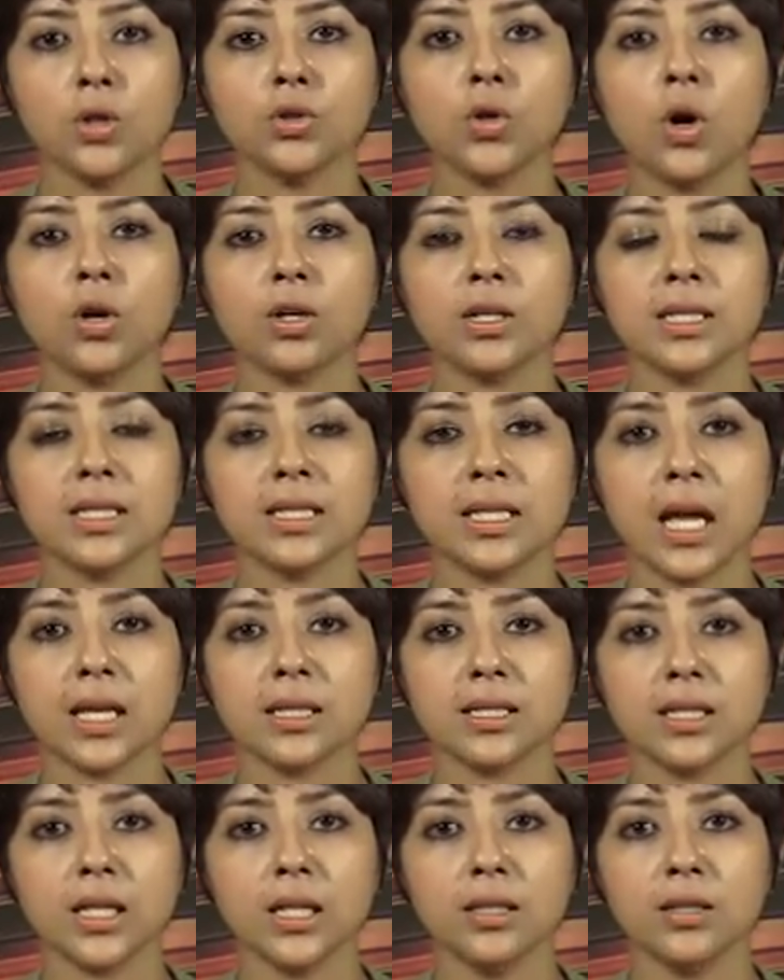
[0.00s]
कांग्रेस
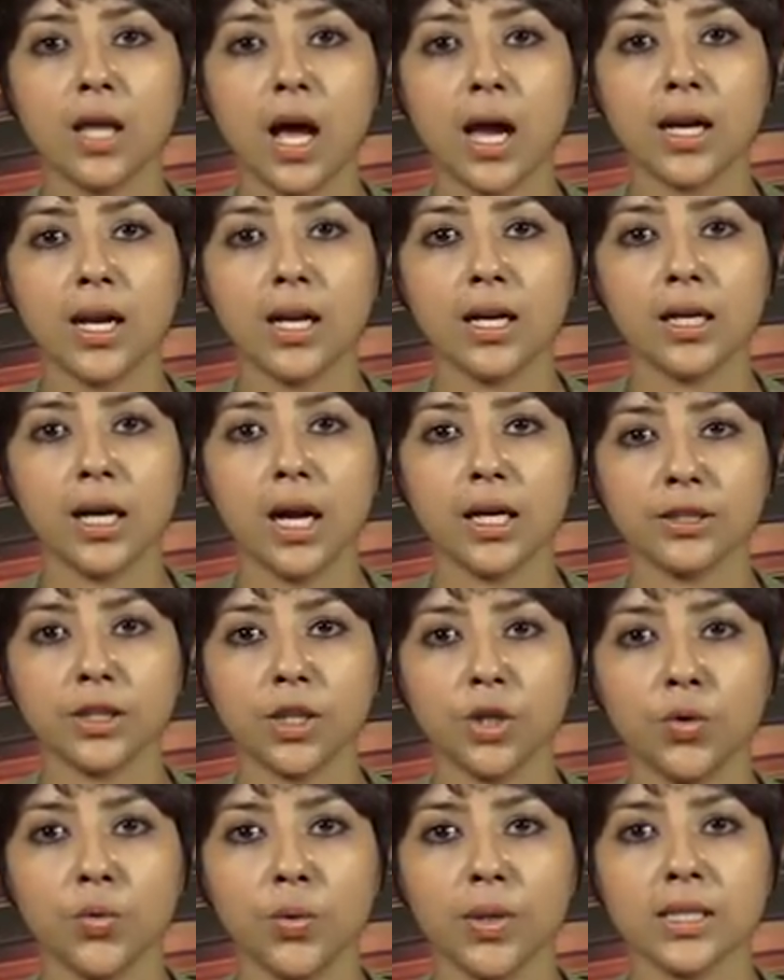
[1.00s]
सांसद नारा
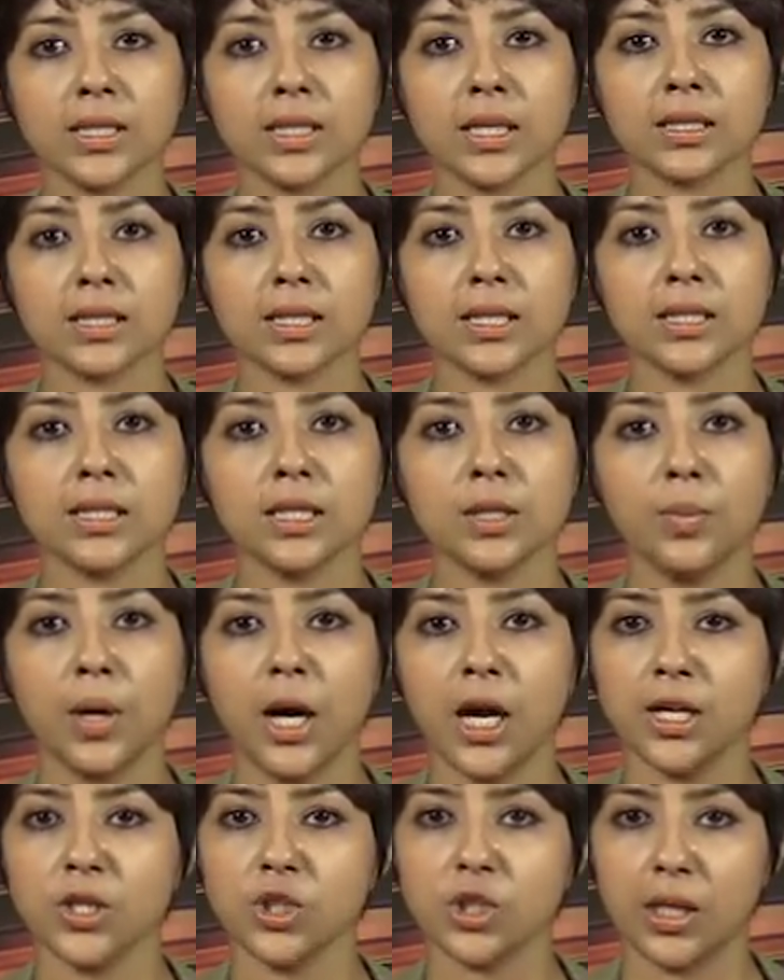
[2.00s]
लगाते हुए संसद से
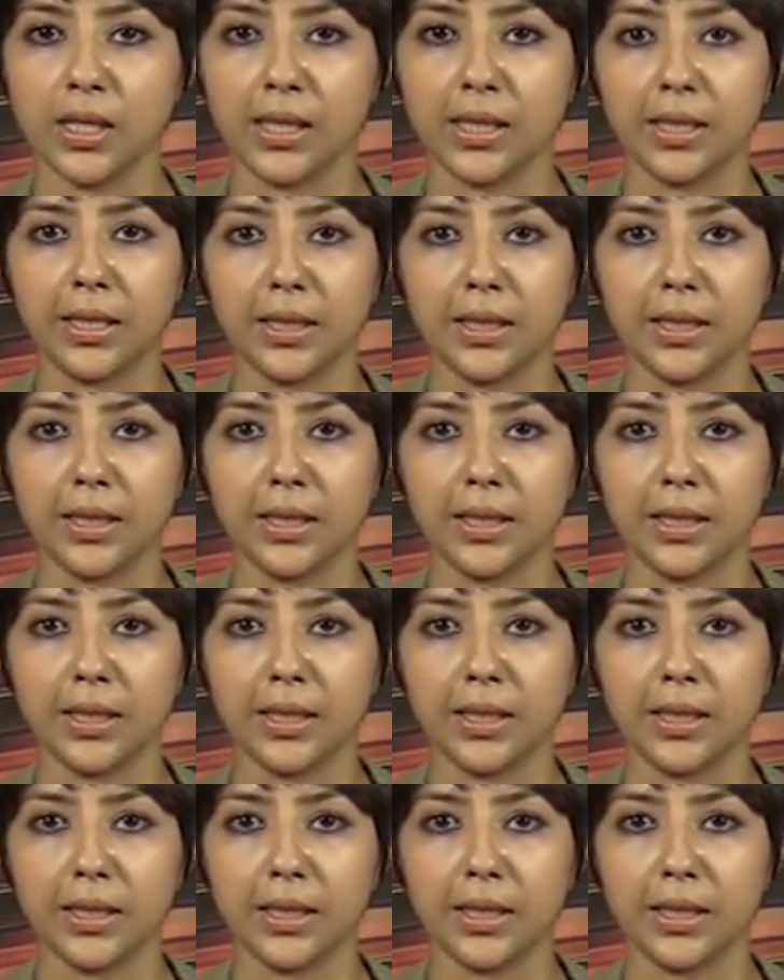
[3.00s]
बाहर चले